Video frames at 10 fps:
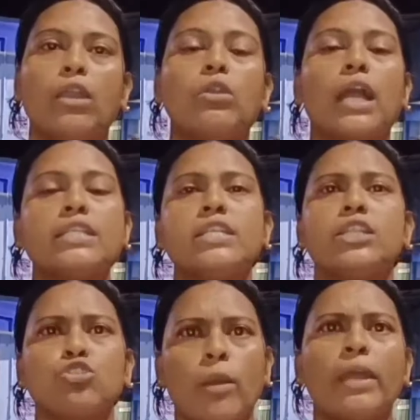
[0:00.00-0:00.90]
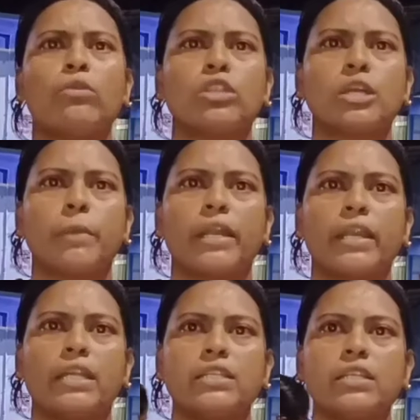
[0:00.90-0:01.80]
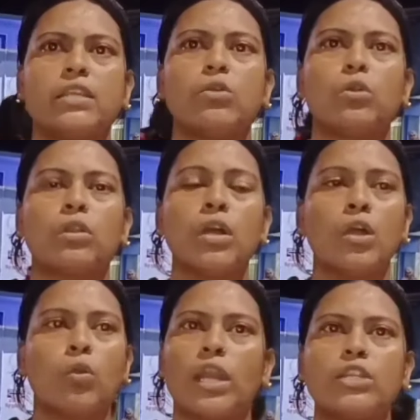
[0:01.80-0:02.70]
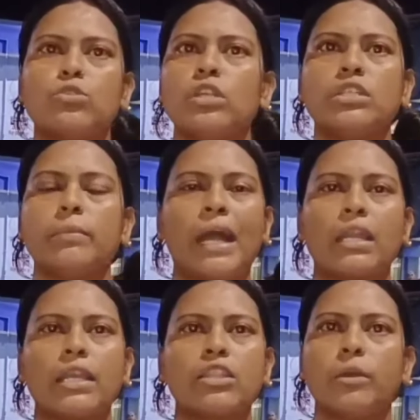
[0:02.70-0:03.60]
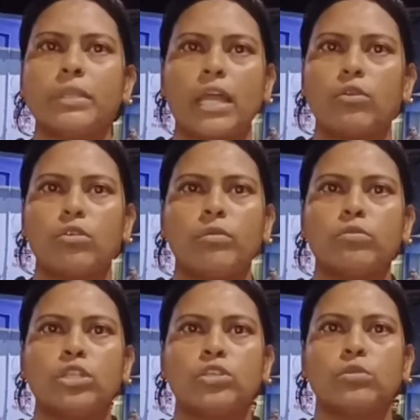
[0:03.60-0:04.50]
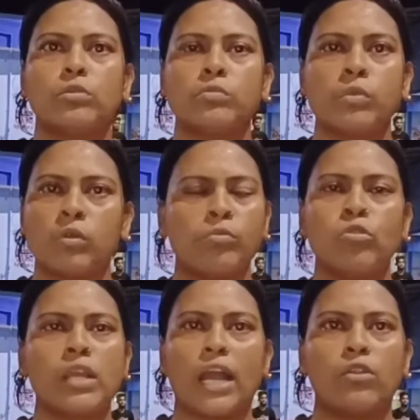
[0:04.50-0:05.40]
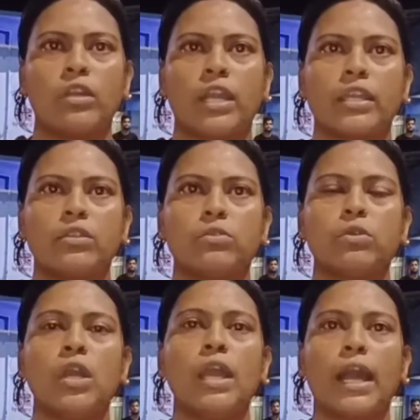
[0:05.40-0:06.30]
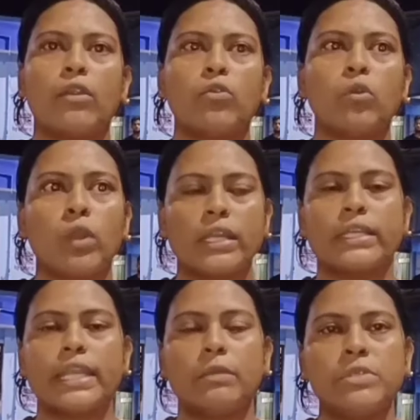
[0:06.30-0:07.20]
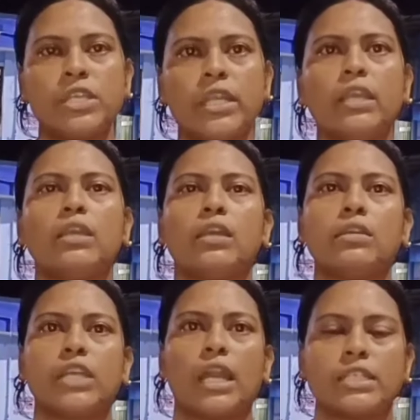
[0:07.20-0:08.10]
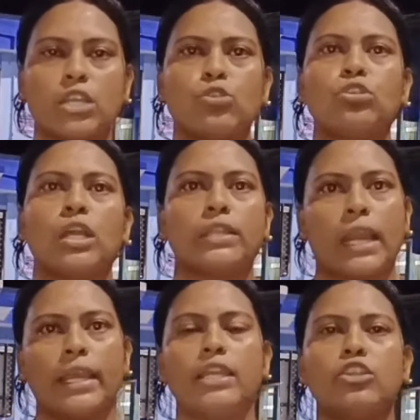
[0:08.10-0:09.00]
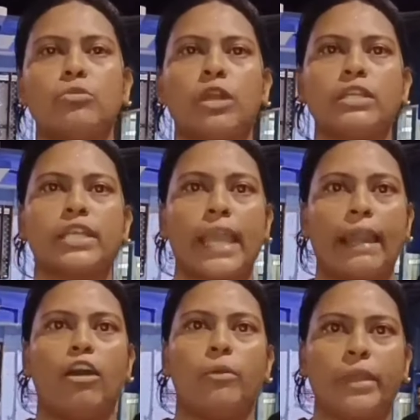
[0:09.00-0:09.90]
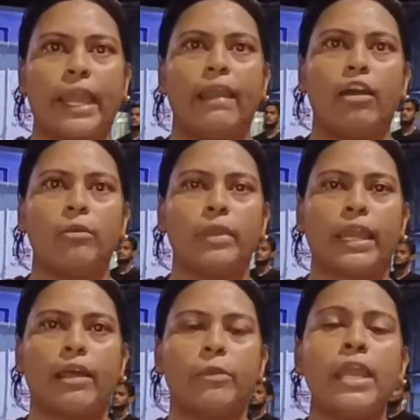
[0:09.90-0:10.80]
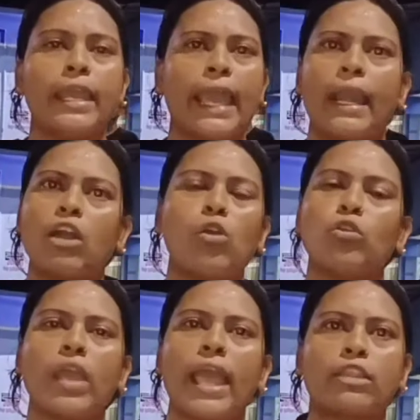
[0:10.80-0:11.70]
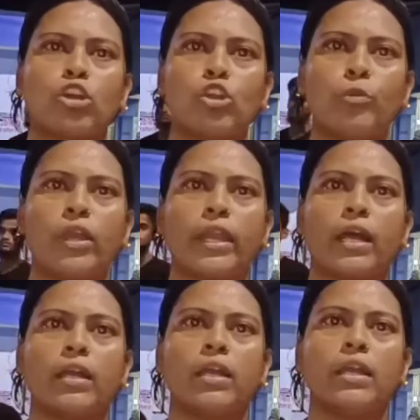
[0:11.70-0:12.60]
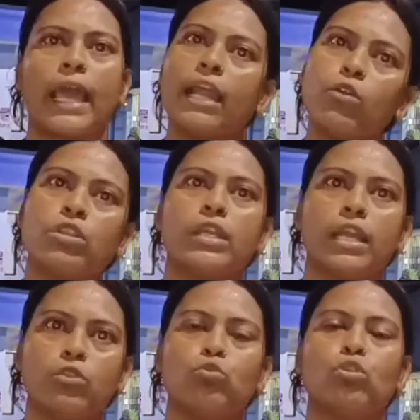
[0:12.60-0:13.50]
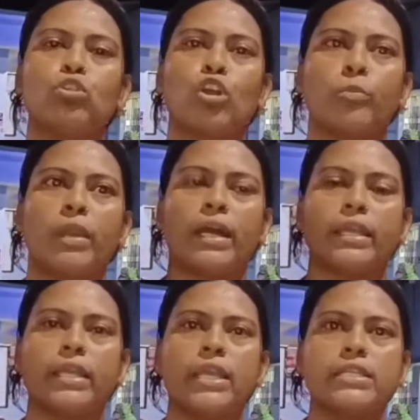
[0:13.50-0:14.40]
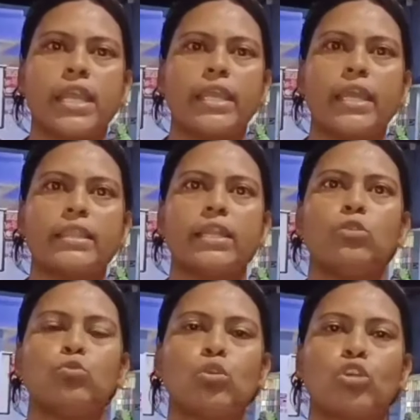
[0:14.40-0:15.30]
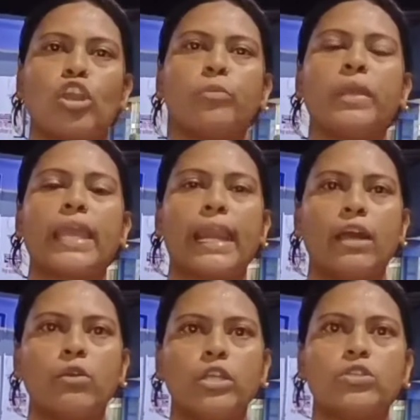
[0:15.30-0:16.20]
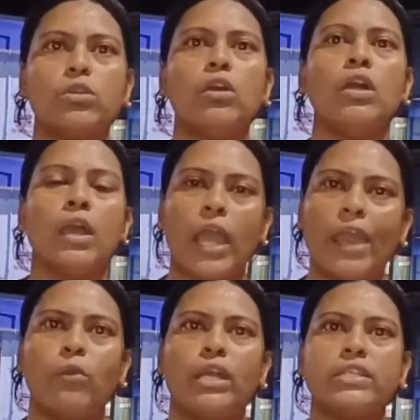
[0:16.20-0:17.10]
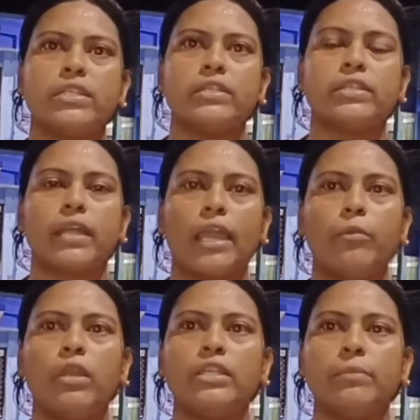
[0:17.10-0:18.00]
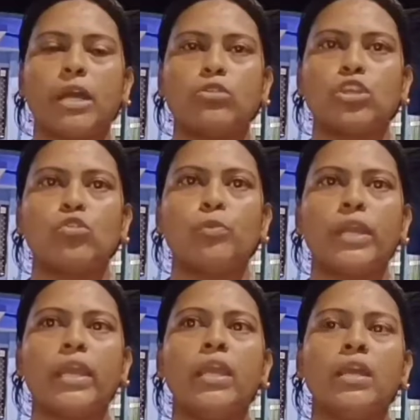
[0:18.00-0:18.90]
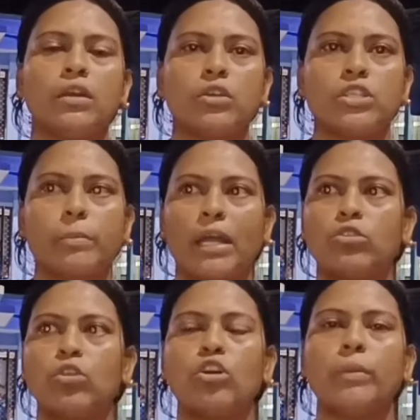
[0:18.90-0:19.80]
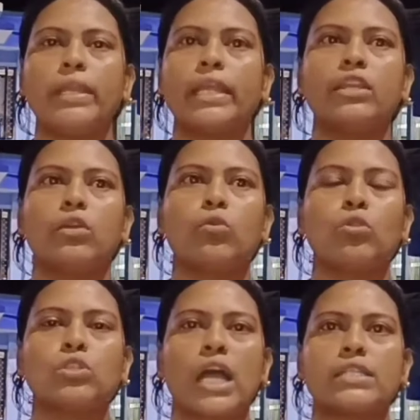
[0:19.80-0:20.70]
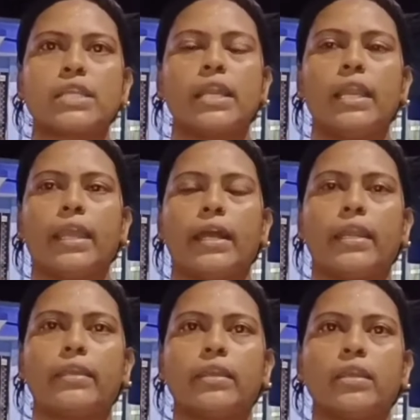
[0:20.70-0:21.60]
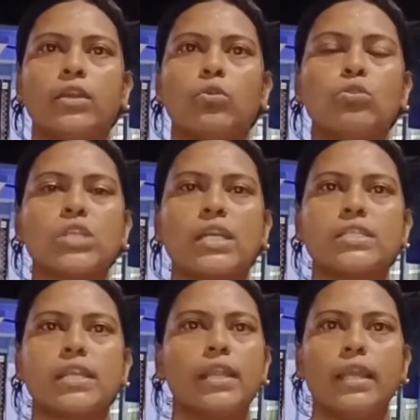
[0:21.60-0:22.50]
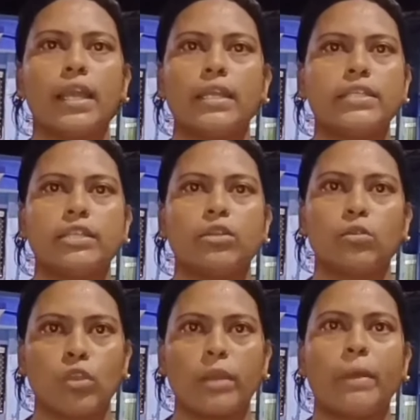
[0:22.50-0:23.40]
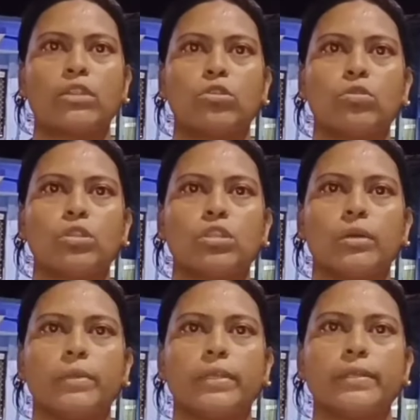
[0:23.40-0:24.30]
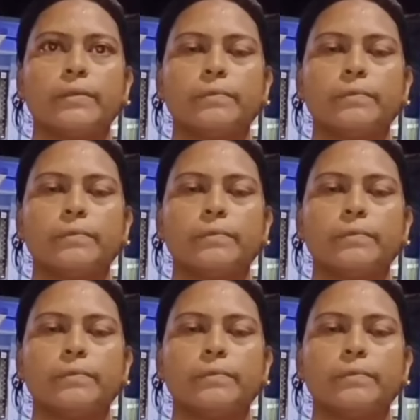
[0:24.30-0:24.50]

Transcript: কারণ রাজনীতি সবাই করতে পারে রাজনীতি করার জন্য যে মার খেতে হবে তার কোনো উদ্দেশ্য মূল কারণ না কিন্তু কারণ ওরা টিএমসিরই যারা শাসক দল তারাই কিন্তু বলে যে খেলা হবে খেলা হবে খেলা হবে খেলা কখনো এক তরফ হয় না খেলা করতে গেলে দুটো তরফ লাগে সেই ক্ষেত্রে দুটো তরফে খেলা হয়েছিল হ্যাঁ ওরা জিতেছে তাই বলে যে মানুষের উপরে হচ্ছে মারধর করবে এটাই কোনো শাস্ত্রে লেখা নেই কোনো শাস্ত্রে লেখা নেই যে লোকের মারধর করতে হবে